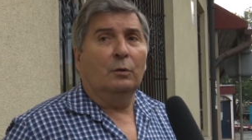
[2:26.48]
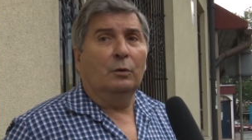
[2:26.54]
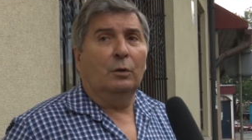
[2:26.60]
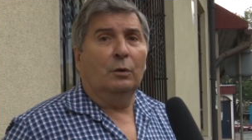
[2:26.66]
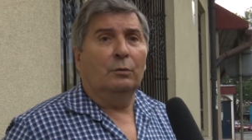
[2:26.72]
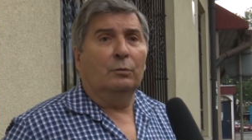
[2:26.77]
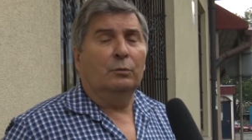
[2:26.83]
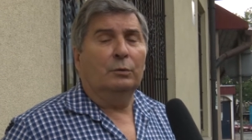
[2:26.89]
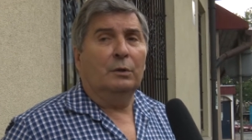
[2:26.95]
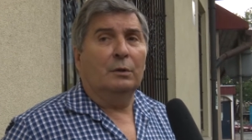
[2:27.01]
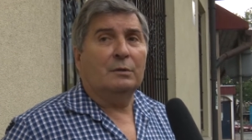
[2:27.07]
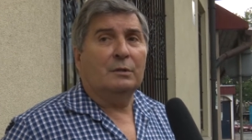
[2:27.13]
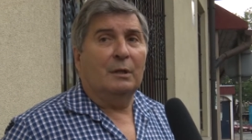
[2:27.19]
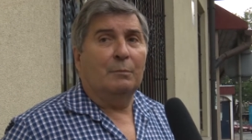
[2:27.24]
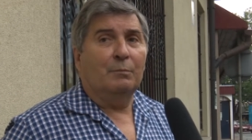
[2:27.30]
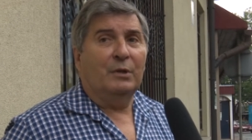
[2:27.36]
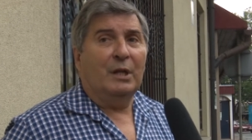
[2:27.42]
to
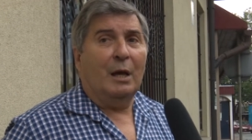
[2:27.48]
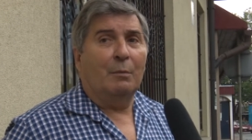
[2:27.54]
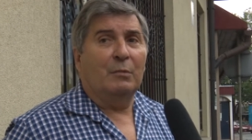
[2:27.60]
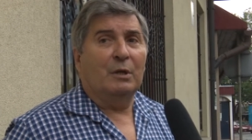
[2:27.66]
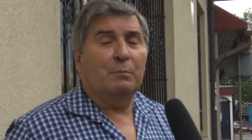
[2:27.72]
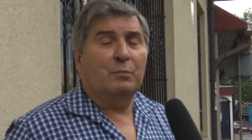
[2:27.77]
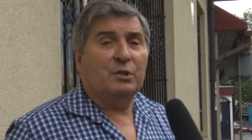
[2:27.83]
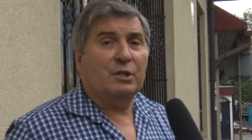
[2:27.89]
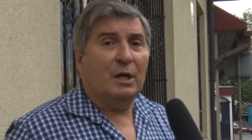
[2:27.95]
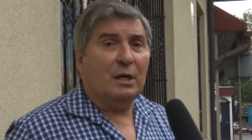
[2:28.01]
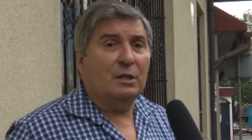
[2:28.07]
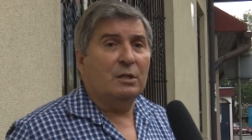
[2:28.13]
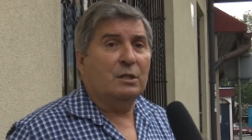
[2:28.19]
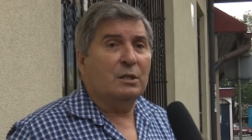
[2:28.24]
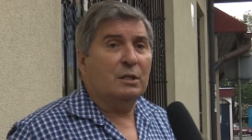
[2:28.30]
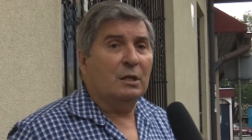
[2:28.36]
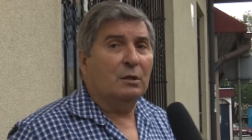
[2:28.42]
udostępniamy
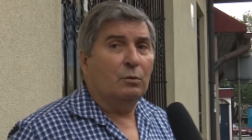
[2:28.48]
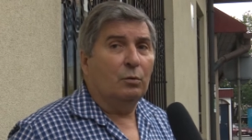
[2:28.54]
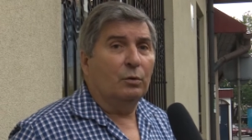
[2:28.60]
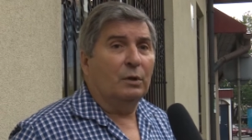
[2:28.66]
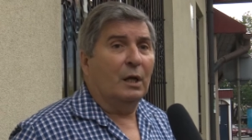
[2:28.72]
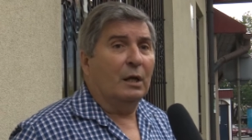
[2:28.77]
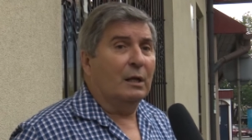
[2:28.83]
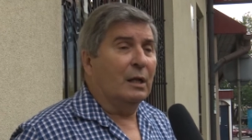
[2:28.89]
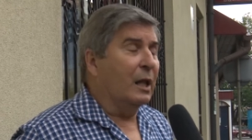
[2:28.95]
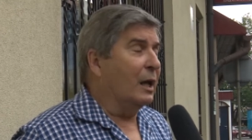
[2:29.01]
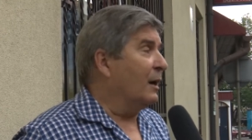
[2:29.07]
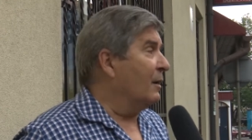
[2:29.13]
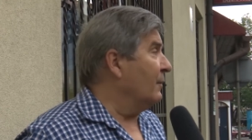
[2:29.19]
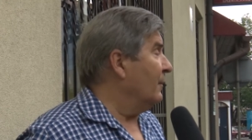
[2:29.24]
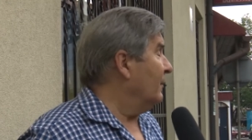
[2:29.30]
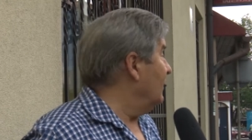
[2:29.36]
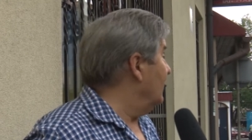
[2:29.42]
przejście tutaj
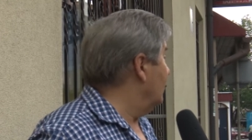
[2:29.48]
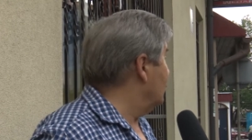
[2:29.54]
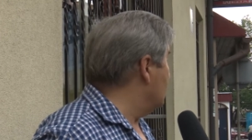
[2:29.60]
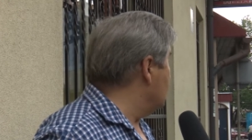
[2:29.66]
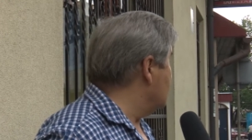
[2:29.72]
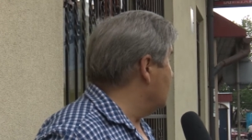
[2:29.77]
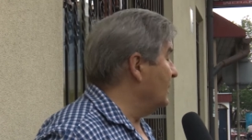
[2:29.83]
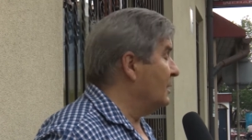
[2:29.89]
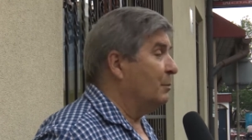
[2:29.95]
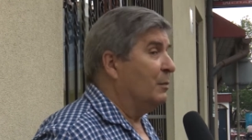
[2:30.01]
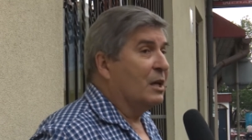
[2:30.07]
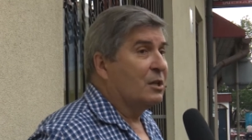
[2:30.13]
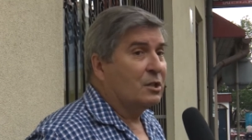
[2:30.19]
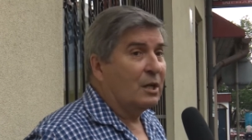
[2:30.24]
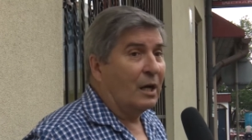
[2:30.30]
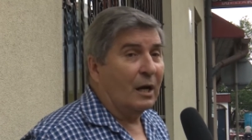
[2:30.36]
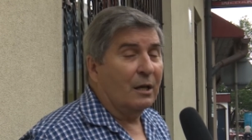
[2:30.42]
dla wszystkich
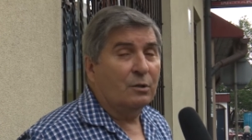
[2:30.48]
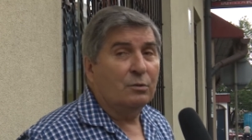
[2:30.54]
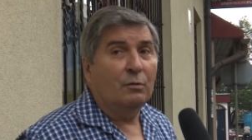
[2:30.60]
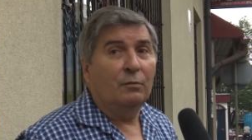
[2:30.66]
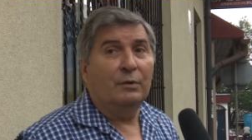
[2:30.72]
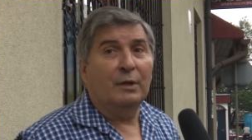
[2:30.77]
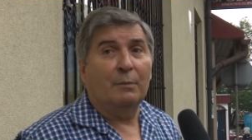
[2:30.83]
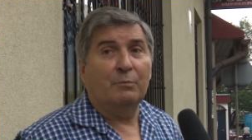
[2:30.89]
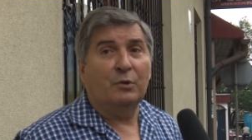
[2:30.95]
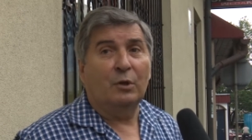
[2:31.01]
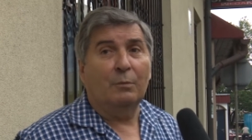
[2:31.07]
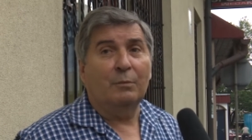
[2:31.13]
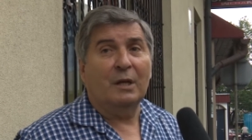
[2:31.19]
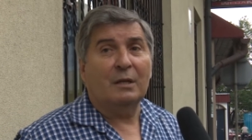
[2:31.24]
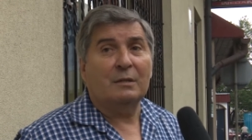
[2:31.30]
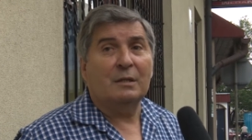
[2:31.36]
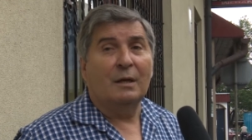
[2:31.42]
mieszkańców,
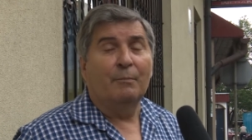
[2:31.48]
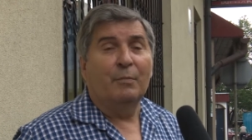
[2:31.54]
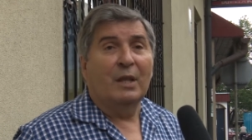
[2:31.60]
natomiast